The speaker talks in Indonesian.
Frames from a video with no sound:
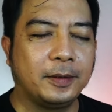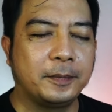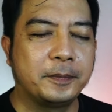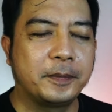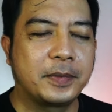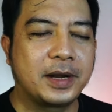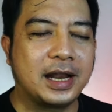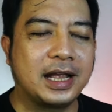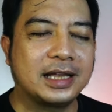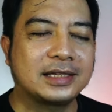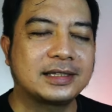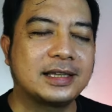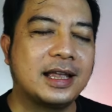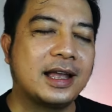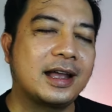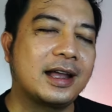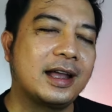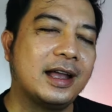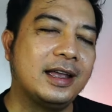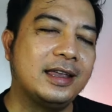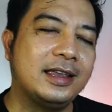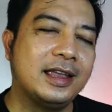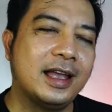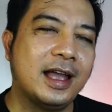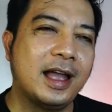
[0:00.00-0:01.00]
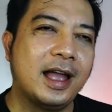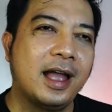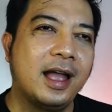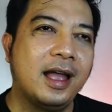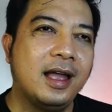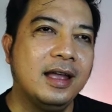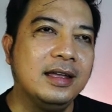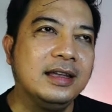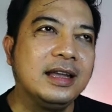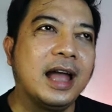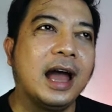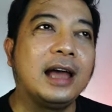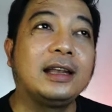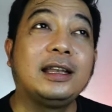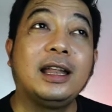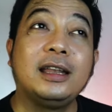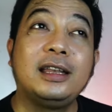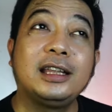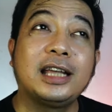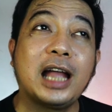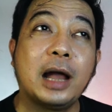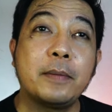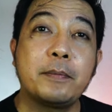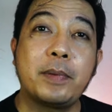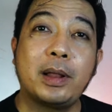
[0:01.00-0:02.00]
berasa kayak ada di
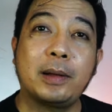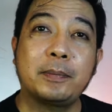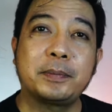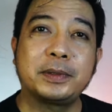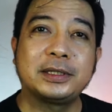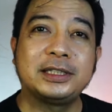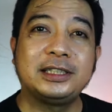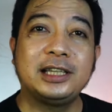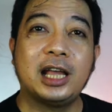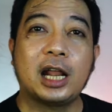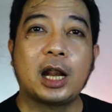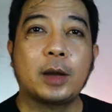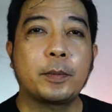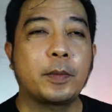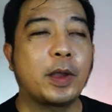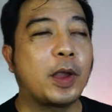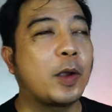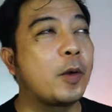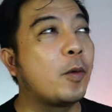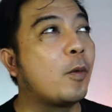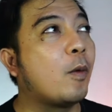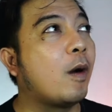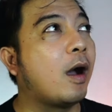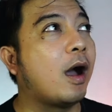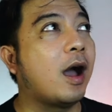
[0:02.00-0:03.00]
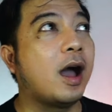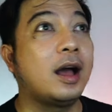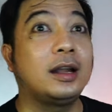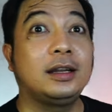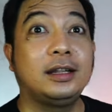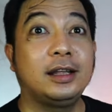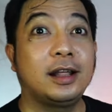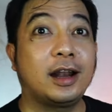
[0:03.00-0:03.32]
kapal pesiar mewah di